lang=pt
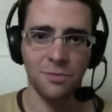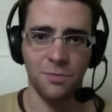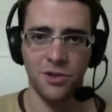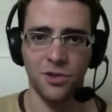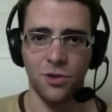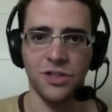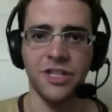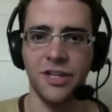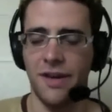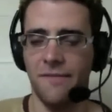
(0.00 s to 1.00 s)
As pessoas
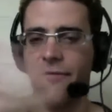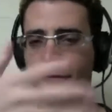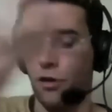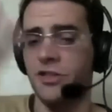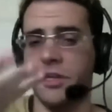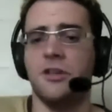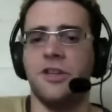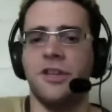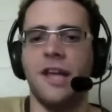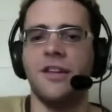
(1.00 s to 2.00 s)
que foram
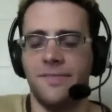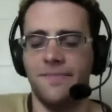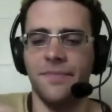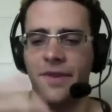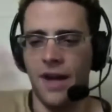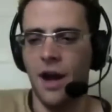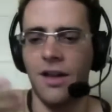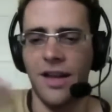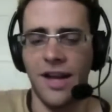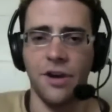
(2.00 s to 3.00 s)
selecionadas
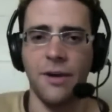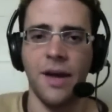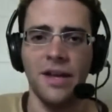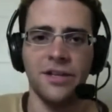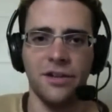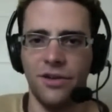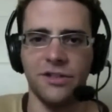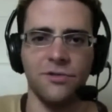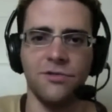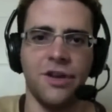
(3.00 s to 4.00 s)
aleatoriamente, então
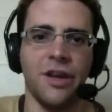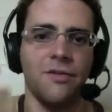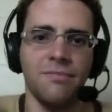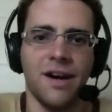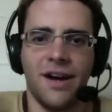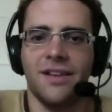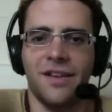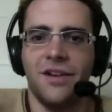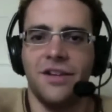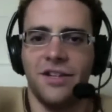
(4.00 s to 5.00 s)
elas não tinham nenhuma
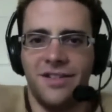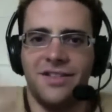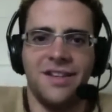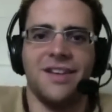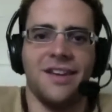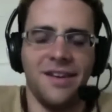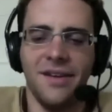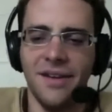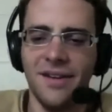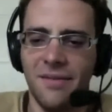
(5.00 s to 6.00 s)
característica em si, né,
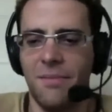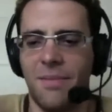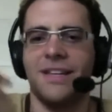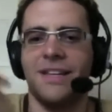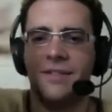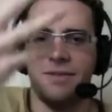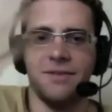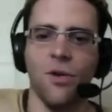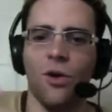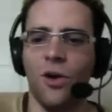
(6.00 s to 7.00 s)
mais
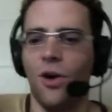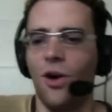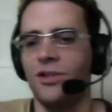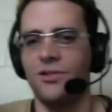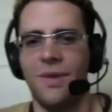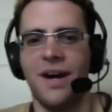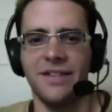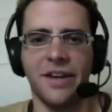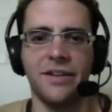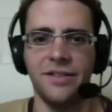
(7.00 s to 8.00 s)
rigorosa ou
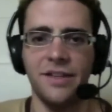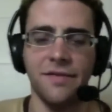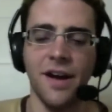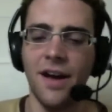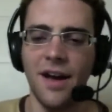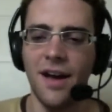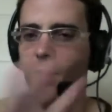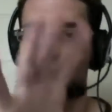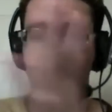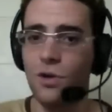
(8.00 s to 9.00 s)
mais agressiva,
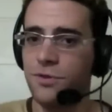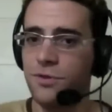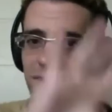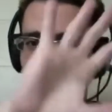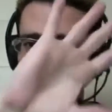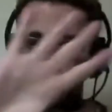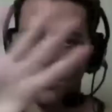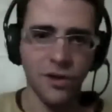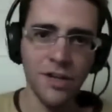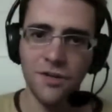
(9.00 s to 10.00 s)
os grupos estavam
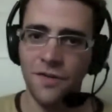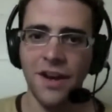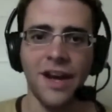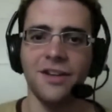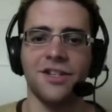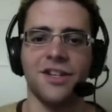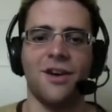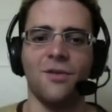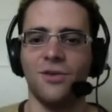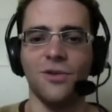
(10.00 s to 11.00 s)
totalmente diferentes
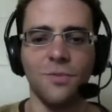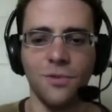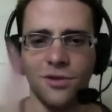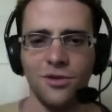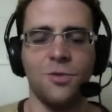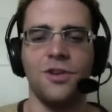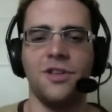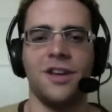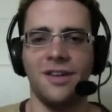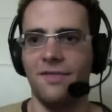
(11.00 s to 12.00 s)
já. Os grupos dos
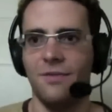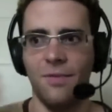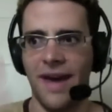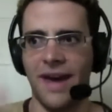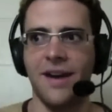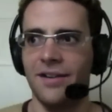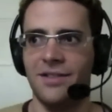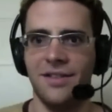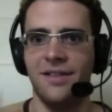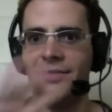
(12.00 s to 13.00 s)
policiais estavam mega
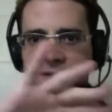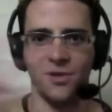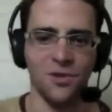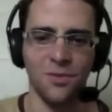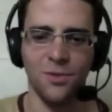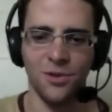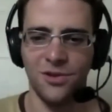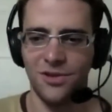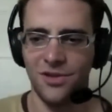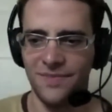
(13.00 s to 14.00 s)
agressivos, os grupos
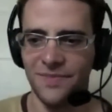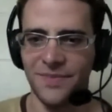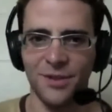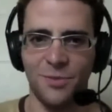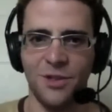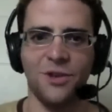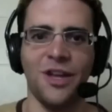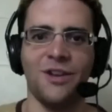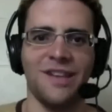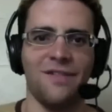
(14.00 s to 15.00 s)
do, dos
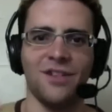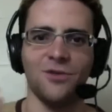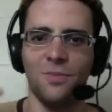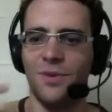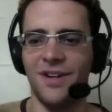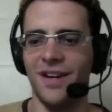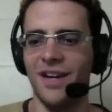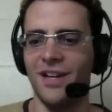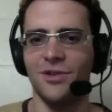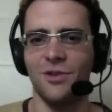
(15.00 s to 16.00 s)
prisioneiros estavam super
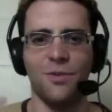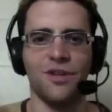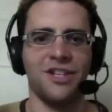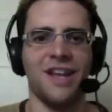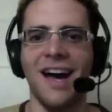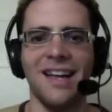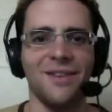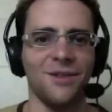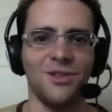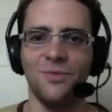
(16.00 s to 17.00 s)

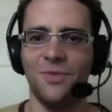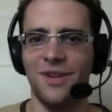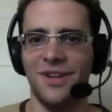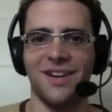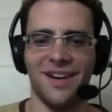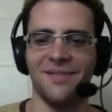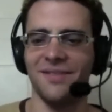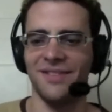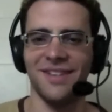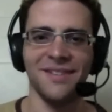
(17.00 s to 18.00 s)
subordinados e super
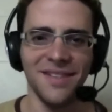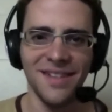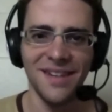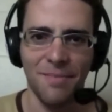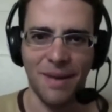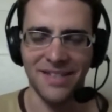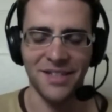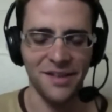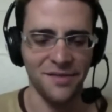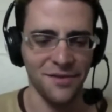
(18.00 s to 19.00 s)
né,
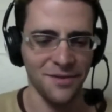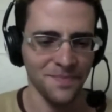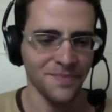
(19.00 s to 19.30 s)
passivo.